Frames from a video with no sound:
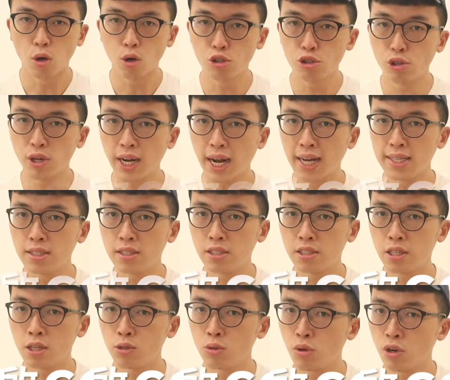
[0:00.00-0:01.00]
勇士队开季
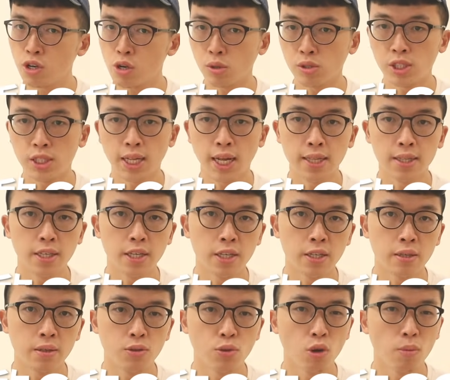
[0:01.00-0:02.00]
陷入了游击难
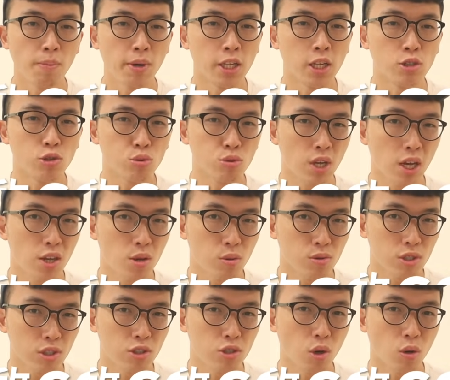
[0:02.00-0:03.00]
题，原本的主战游
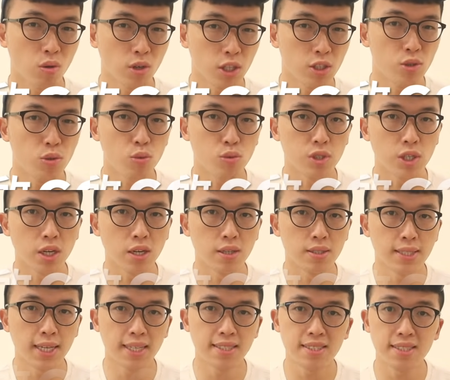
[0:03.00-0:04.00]
击手林祖杰
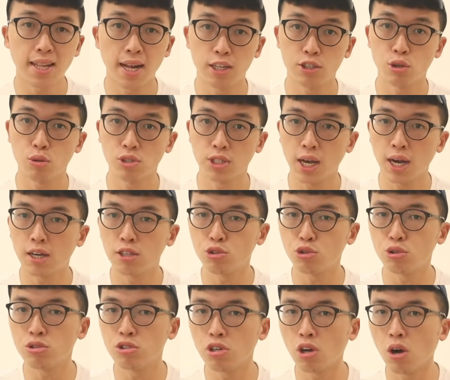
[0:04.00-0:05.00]
在自打球下二
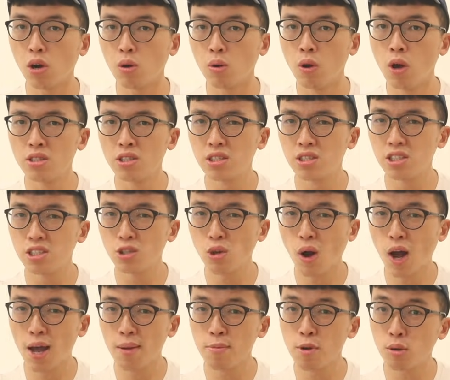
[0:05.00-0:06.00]
军之后，至今都
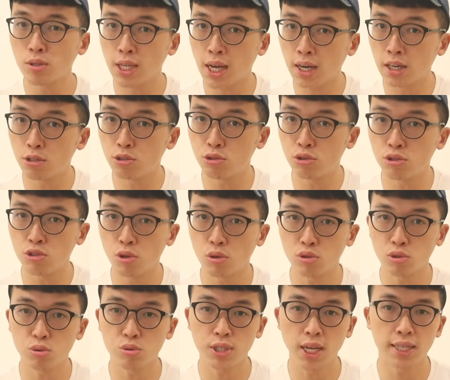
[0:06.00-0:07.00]
还没有在二军有
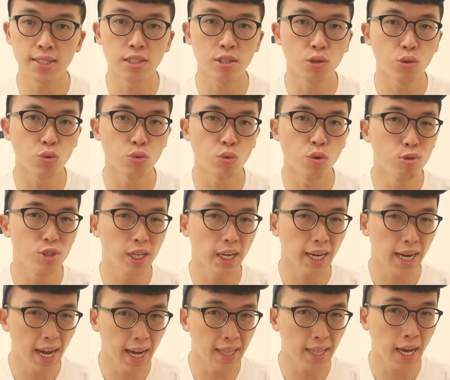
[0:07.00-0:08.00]
出赛记录。目
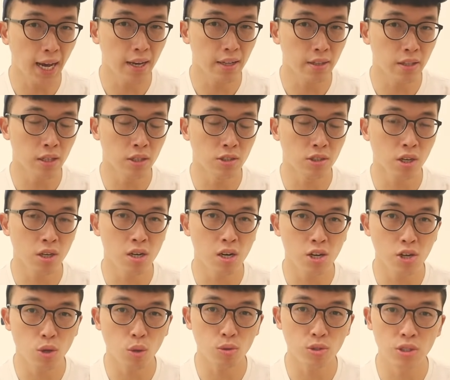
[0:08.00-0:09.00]
前看来，能升任
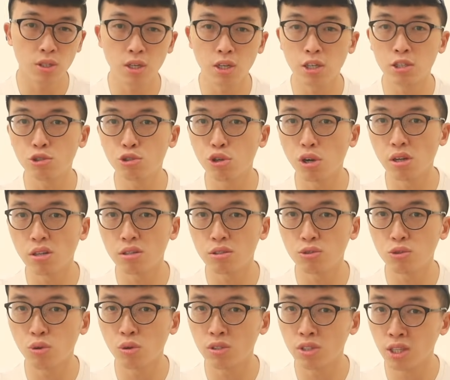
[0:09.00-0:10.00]
游击的人选，
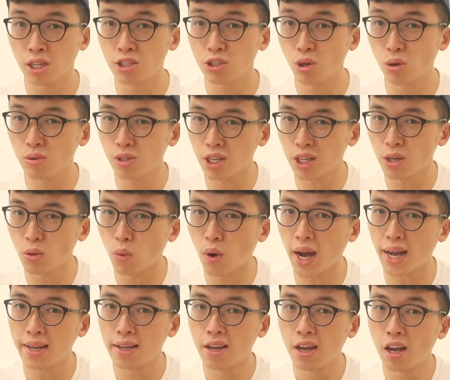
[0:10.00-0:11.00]
除了陈冲庭以
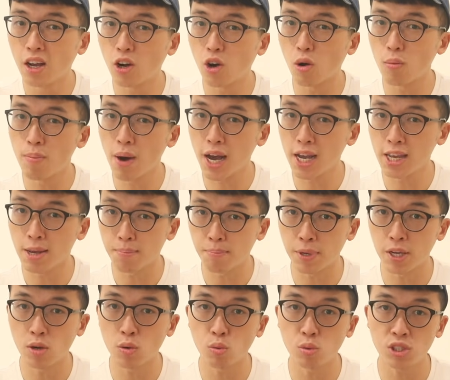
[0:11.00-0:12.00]
外，恐怕也
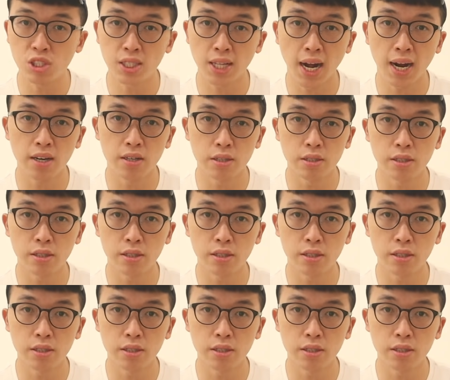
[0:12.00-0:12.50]
别无其他人